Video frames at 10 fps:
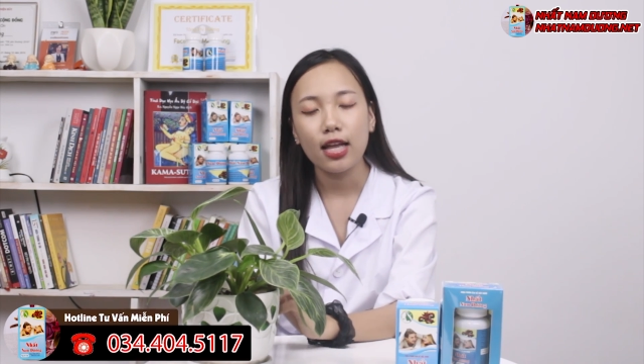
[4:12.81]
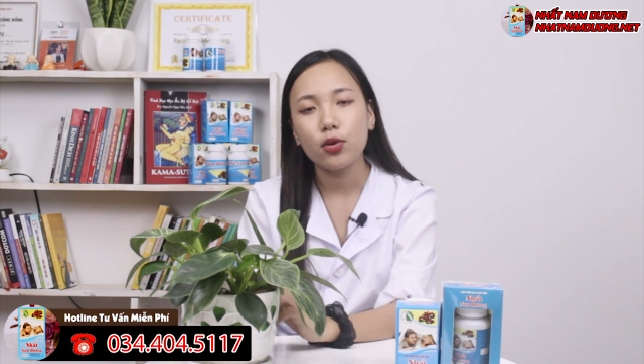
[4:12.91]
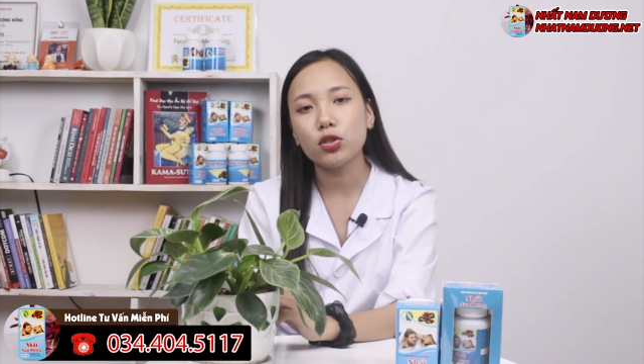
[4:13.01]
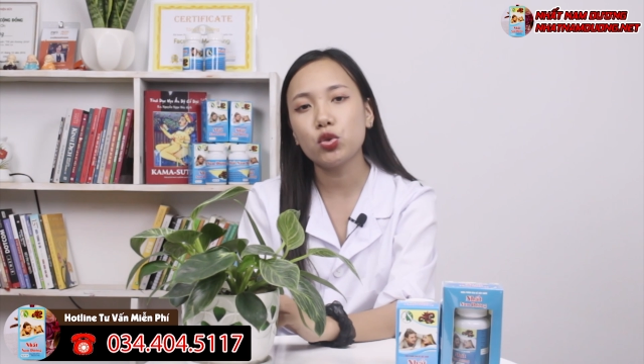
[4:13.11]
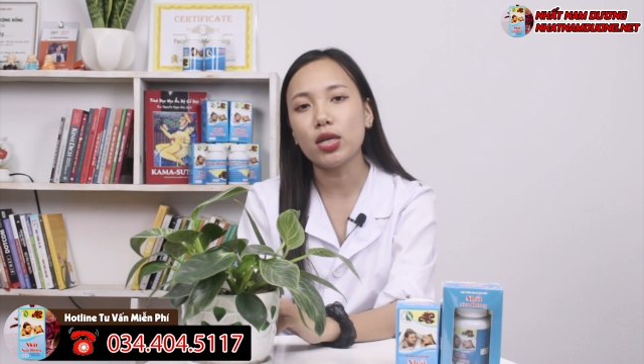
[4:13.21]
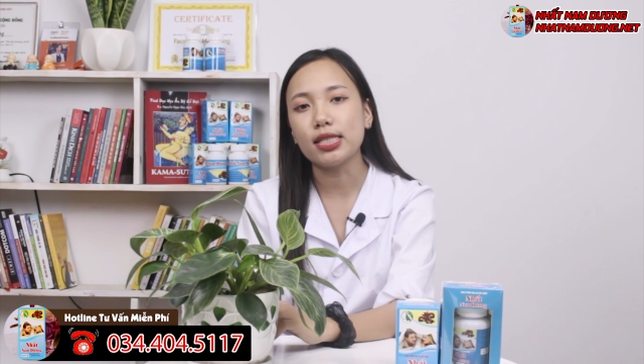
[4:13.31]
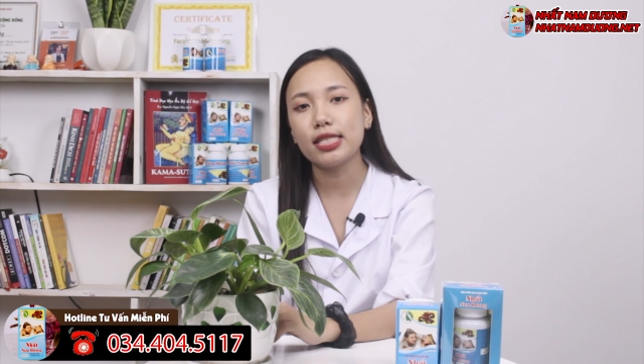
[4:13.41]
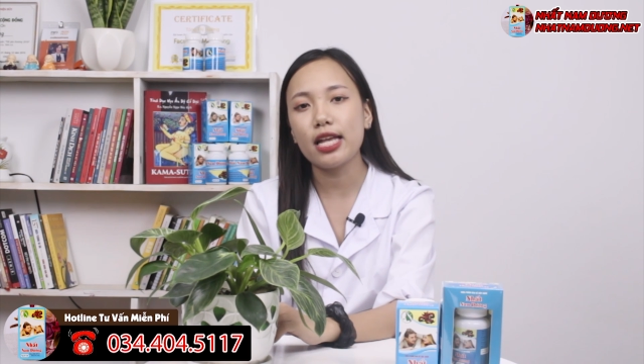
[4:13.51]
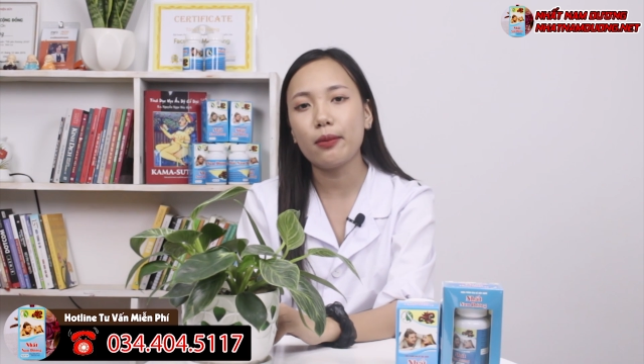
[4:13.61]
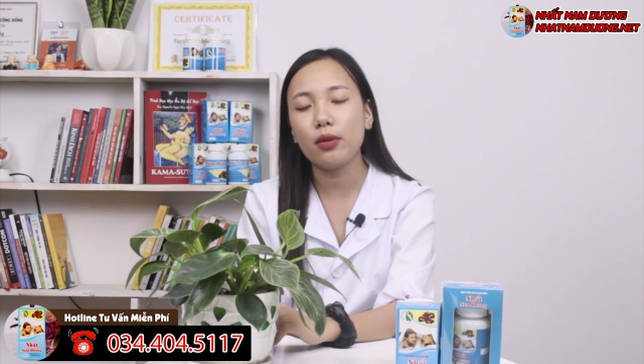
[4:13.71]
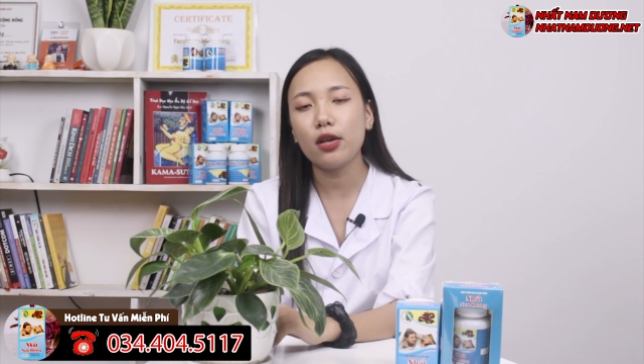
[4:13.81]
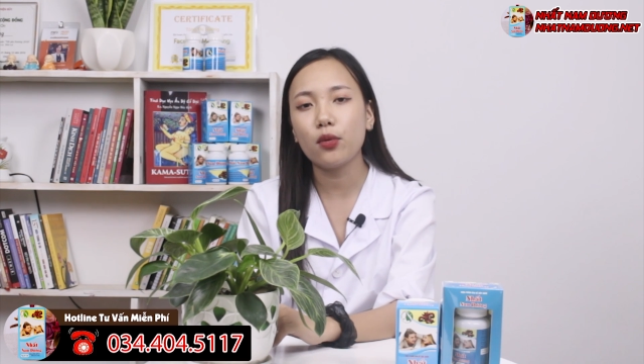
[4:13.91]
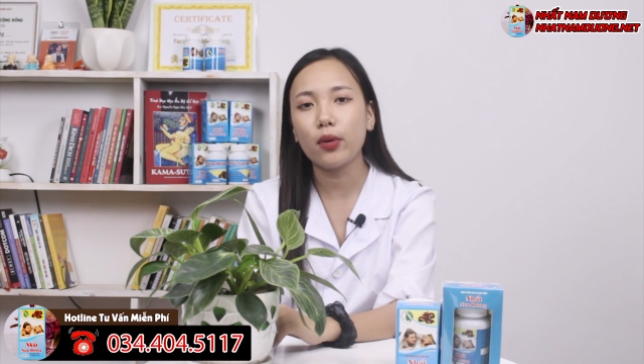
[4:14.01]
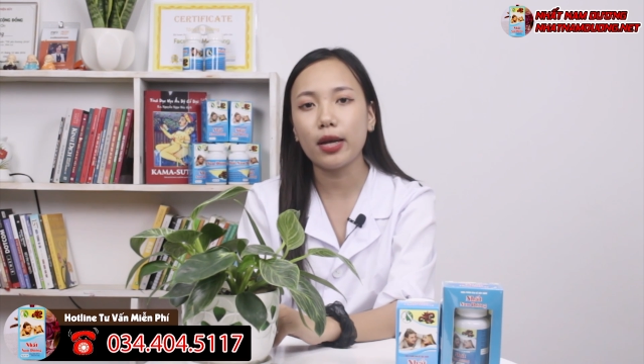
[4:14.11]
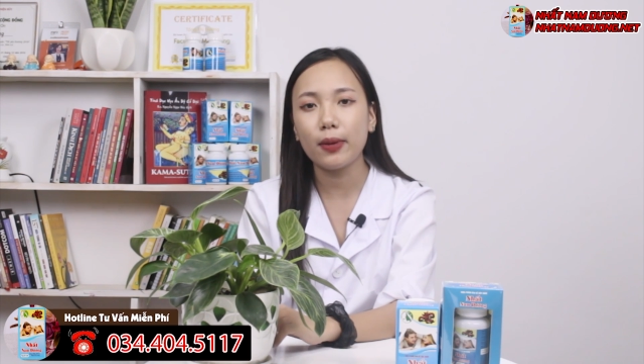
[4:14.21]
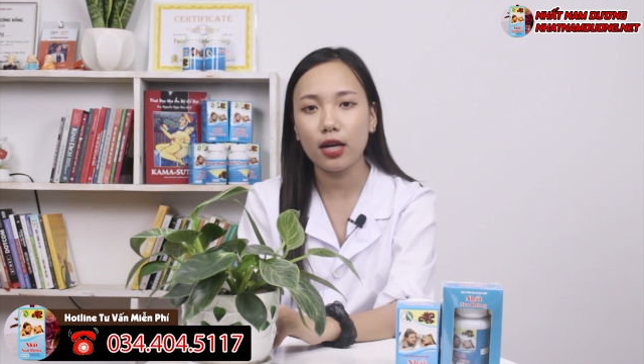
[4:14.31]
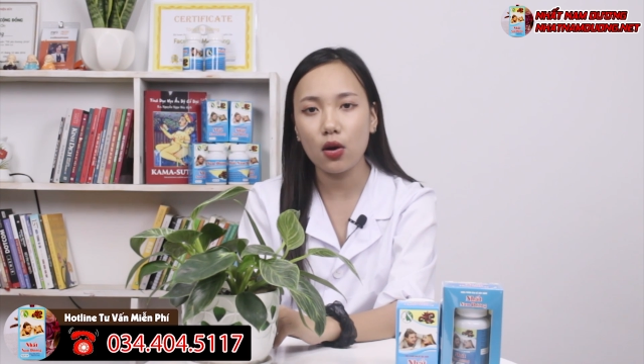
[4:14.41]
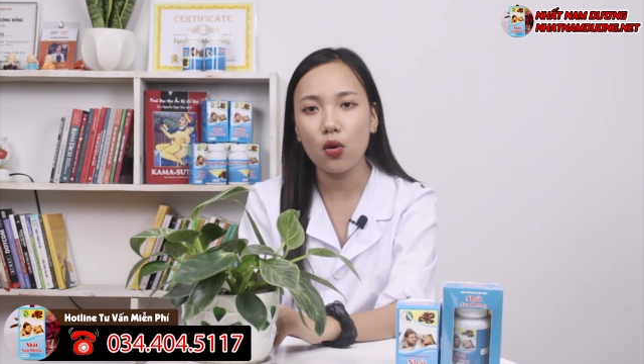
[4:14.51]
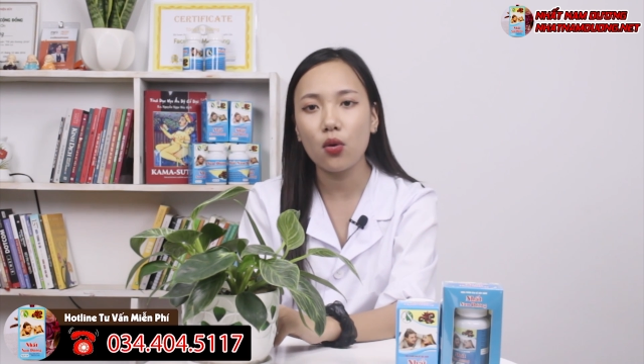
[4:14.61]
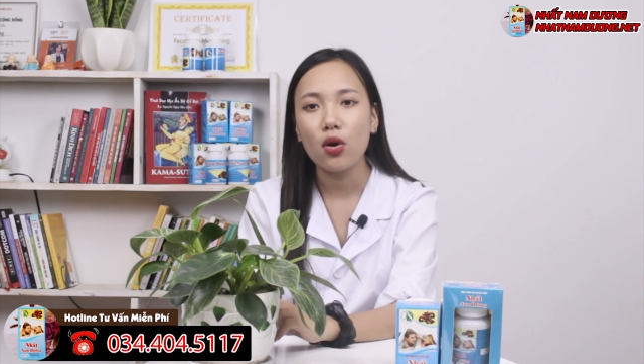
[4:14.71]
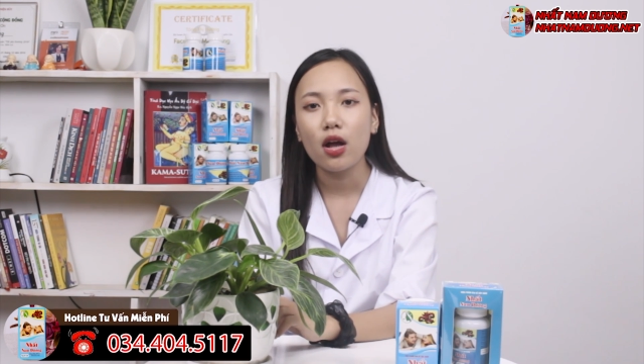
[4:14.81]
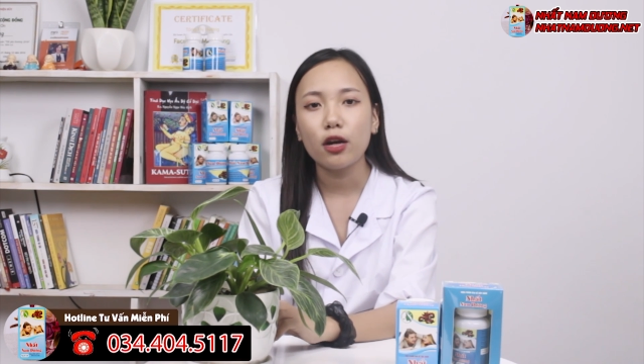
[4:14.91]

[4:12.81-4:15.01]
đạt chuẩn GMP của WHO,